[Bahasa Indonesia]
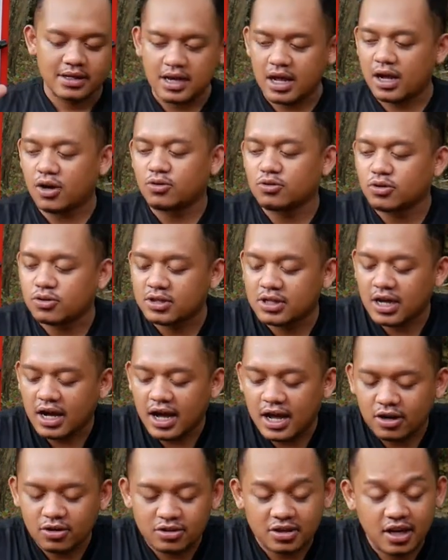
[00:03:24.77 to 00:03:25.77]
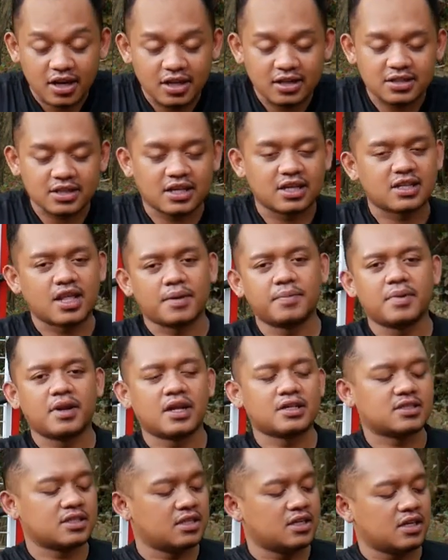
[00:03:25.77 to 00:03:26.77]
Nah, untuk kalau dari segi
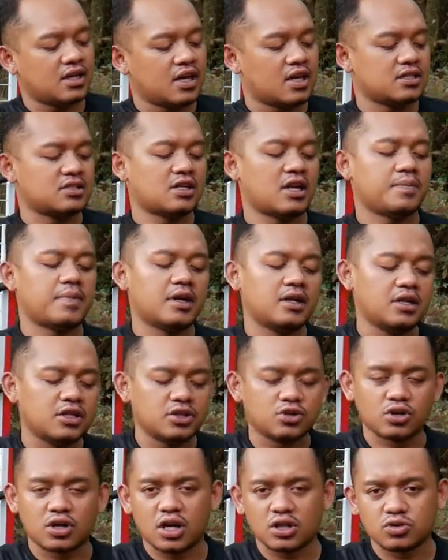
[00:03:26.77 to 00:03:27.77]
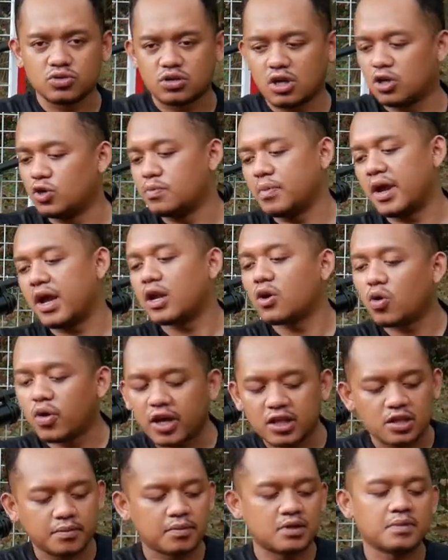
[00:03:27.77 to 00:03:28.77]
tampilan sendiri ya senapan ini juga sudah lumayan
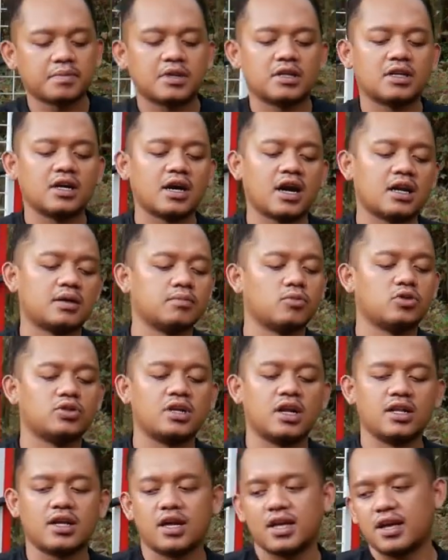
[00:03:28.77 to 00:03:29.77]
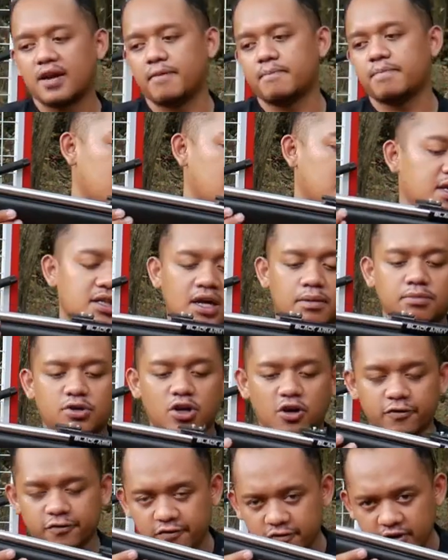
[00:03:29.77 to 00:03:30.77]
oke okay, teman-teman dengan modelnya yang hitam
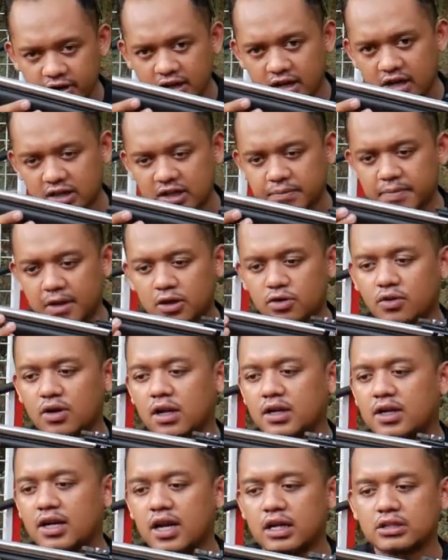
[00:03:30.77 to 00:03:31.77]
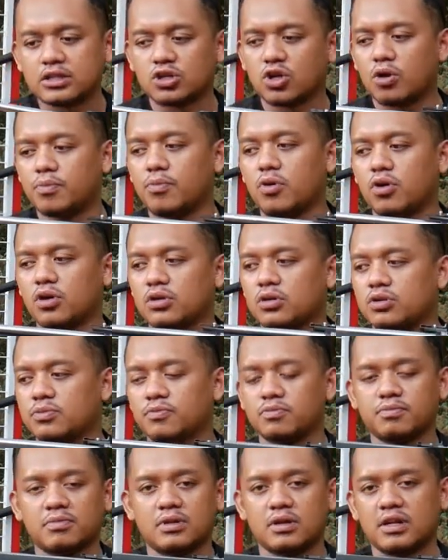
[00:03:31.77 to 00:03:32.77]
doff uh, dipadukan dengan
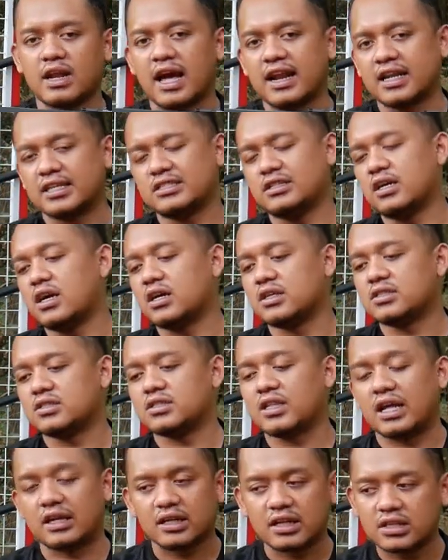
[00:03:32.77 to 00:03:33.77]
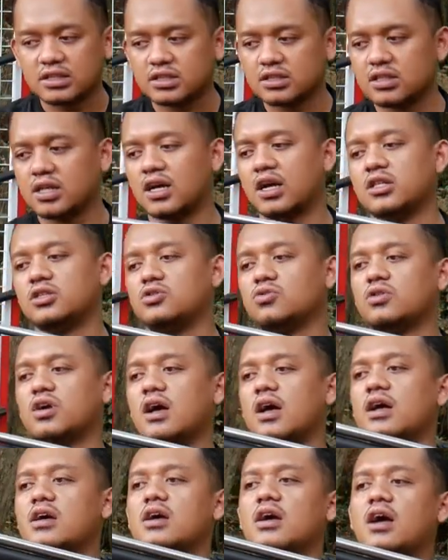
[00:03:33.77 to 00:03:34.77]
serombong larasnya yang stainless dengan
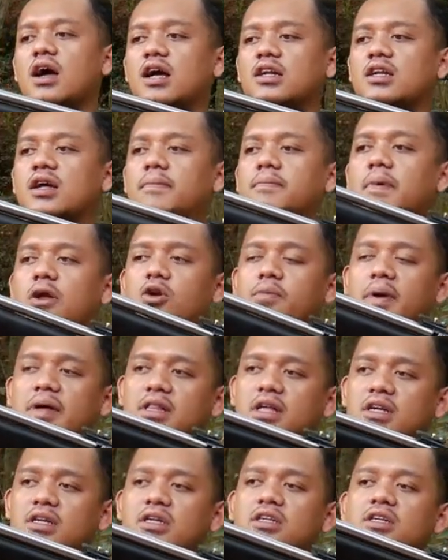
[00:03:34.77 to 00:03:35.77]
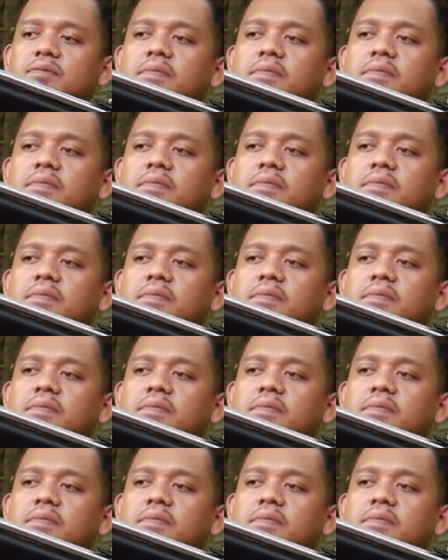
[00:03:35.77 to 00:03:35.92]
juga ada manometer di